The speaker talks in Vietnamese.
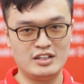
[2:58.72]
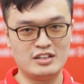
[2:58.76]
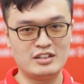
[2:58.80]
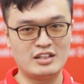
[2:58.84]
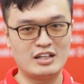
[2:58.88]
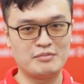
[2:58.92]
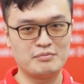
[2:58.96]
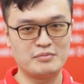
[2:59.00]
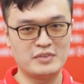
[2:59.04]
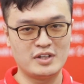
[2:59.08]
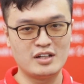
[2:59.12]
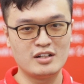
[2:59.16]
yên
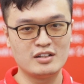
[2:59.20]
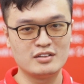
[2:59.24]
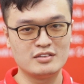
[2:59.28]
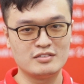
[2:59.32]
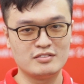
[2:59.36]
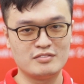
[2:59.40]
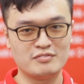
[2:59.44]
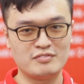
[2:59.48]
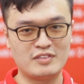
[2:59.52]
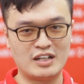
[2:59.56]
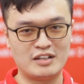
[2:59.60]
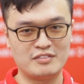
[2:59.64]
tâm
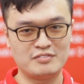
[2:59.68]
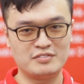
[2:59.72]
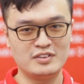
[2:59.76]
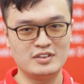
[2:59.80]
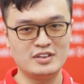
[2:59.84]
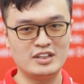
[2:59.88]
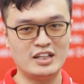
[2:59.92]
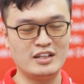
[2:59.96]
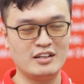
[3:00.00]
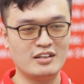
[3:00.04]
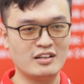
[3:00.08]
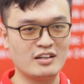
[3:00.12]
hơn và
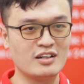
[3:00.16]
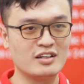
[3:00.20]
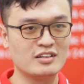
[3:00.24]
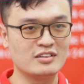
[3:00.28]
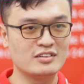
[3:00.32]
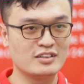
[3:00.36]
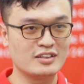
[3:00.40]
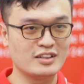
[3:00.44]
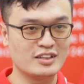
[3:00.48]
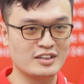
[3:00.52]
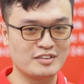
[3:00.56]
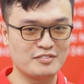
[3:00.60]
vững tin
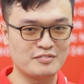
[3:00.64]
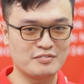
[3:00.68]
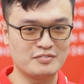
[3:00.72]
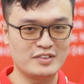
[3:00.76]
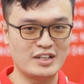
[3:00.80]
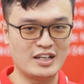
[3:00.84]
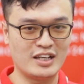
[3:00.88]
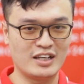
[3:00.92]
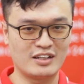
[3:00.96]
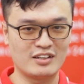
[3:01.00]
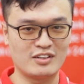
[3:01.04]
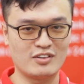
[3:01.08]
hơn
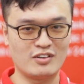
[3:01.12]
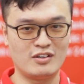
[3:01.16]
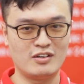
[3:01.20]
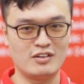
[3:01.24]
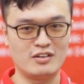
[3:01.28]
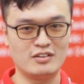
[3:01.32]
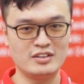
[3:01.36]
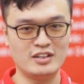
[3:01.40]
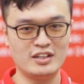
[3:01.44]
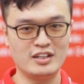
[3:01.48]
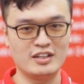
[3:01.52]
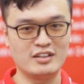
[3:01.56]
để
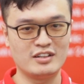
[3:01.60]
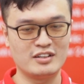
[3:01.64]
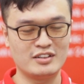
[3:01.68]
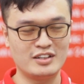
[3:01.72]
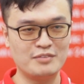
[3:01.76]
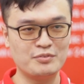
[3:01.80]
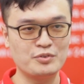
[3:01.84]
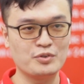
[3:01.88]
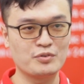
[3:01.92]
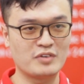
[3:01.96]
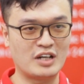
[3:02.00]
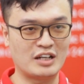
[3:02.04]
có thể
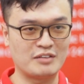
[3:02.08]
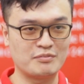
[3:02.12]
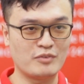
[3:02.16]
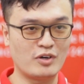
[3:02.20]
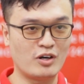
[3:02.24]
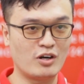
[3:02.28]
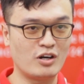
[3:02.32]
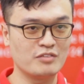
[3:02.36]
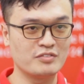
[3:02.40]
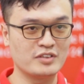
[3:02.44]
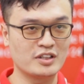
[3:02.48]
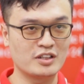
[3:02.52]
tiếp tục gắn
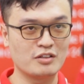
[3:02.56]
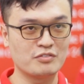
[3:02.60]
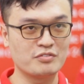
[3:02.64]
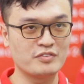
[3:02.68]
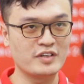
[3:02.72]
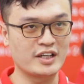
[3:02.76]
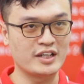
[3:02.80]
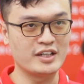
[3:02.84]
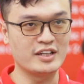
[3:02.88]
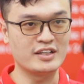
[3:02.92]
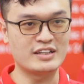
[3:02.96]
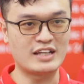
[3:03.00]
bó với công
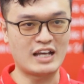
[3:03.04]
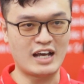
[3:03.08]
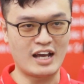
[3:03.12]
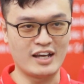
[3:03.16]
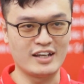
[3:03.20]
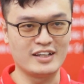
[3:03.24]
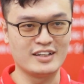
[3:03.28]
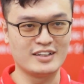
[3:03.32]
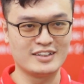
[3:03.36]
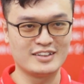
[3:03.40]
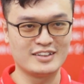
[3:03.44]
việc hiện tại